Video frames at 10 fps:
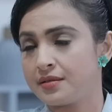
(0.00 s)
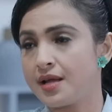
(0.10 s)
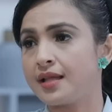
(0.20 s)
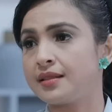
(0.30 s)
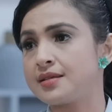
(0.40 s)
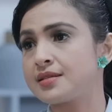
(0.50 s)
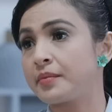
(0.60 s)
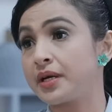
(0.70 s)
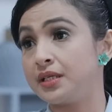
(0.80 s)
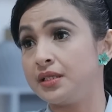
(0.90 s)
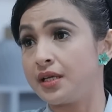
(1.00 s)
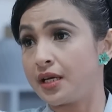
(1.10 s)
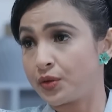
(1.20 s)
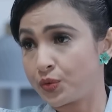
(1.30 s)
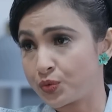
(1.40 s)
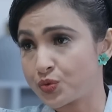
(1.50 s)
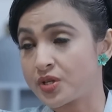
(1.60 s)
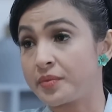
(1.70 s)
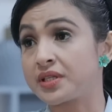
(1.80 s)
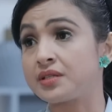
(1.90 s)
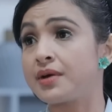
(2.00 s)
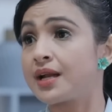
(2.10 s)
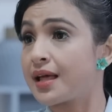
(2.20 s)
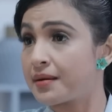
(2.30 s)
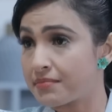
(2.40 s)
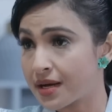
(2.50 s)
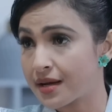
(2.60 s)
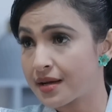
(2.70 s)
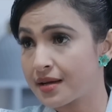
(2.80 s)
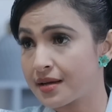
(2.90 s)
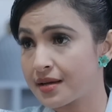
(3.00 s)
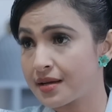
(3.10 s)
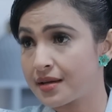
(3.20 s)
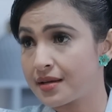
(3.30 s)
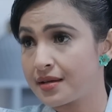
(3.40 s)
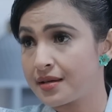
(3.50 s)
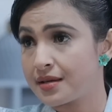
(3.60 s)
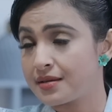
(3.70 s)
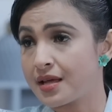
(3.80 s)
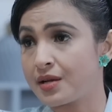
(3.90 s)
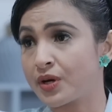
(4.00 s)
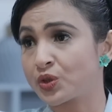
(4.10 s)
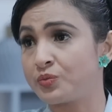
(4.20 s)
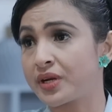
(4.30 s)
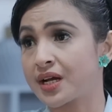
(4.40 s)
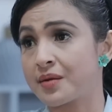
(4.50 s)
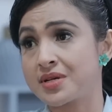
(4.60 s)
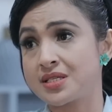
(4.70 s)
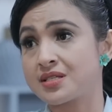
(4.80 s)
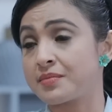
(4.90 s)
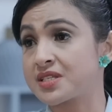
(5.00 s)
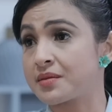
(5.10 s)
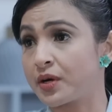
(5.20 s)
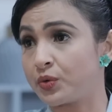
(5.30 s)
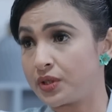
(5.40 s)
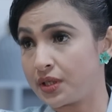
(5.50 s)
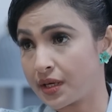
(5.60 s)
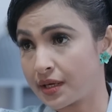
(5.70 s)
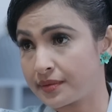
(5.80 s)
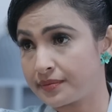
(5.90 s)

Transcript: Danti sama Dinda itu sudah berteman lama. Dari waktu mereka masih sama-sama kuliah.